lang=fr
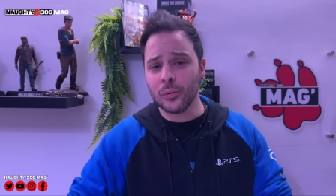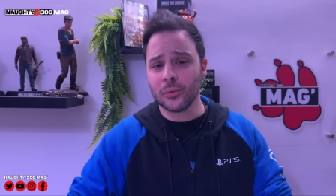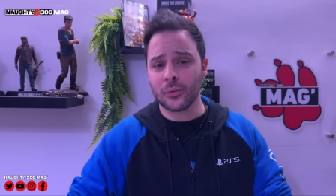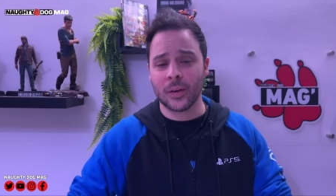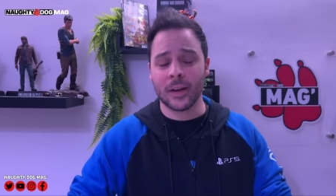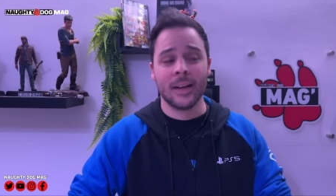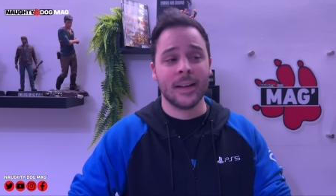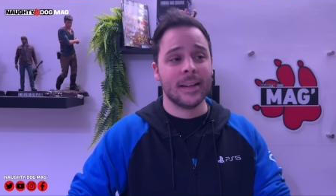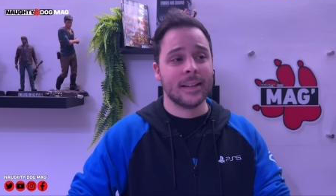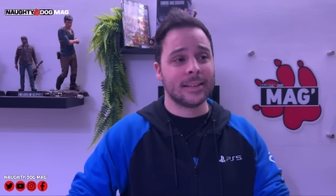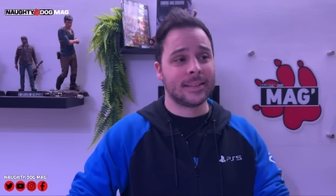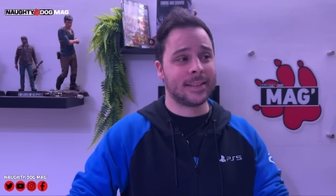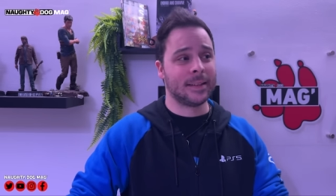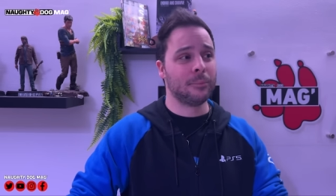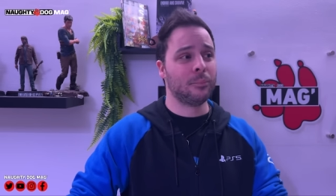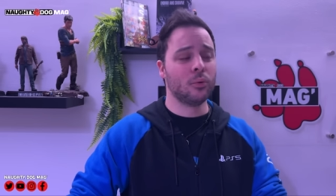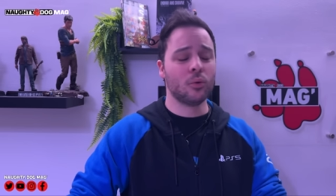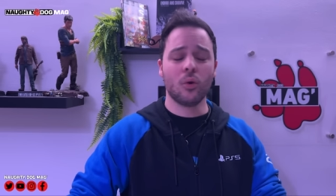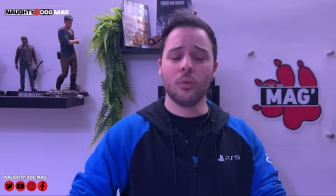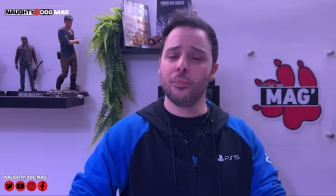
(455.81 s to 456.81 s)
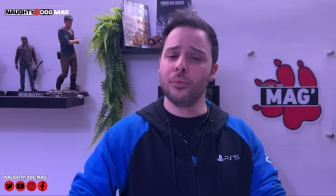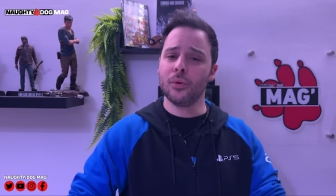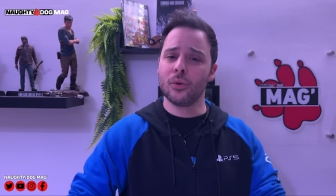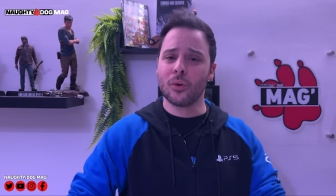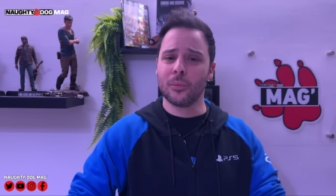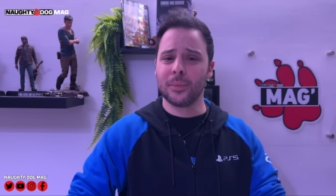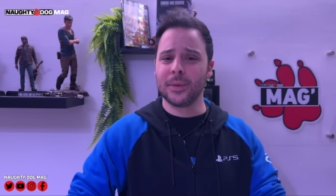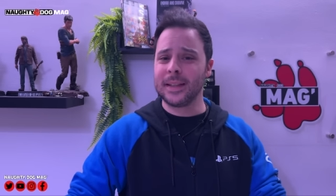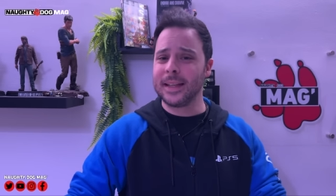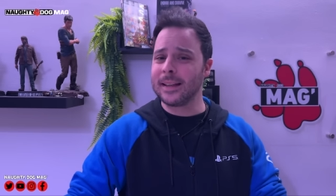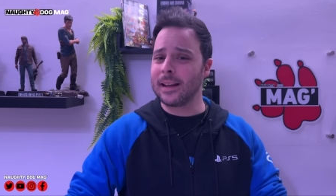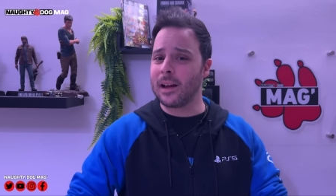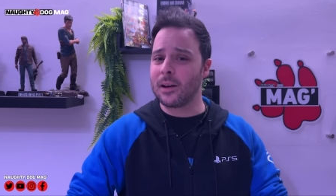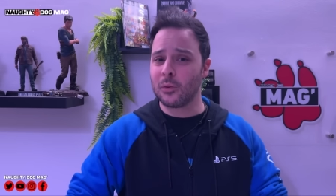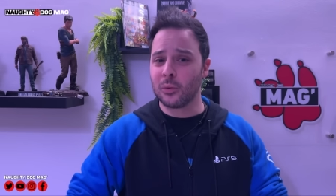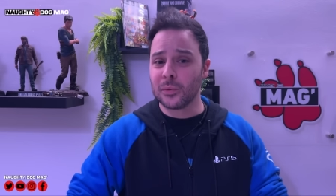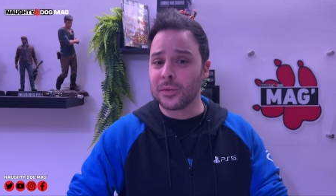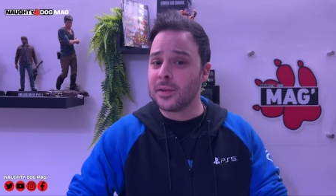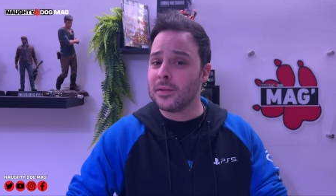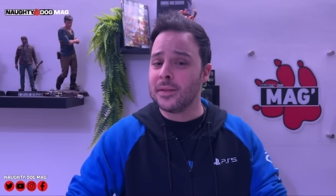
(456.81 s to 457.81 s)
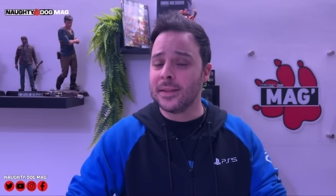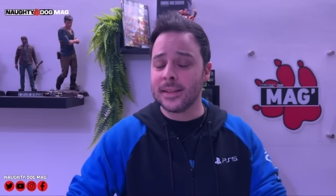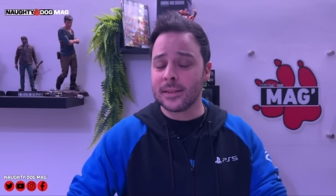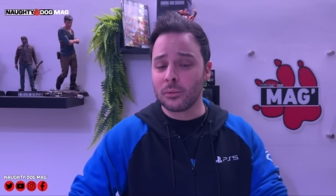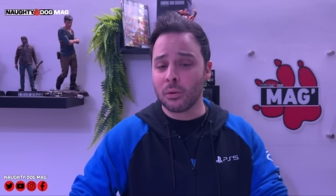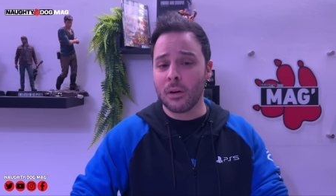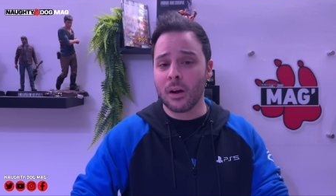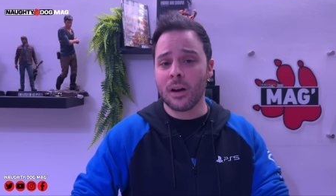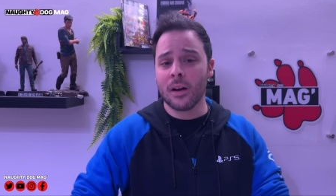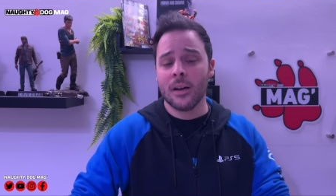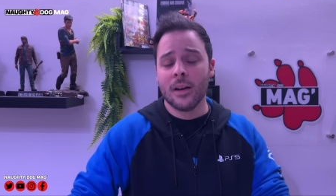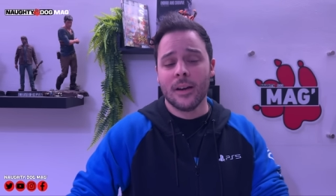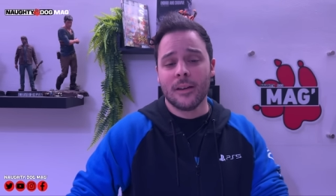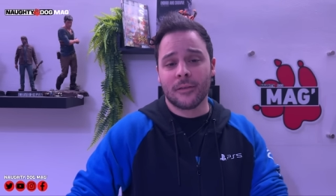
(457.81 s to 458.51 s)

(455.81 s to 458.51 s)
Enfin, c'est beaucoup plus compliqué de raconter une histoire.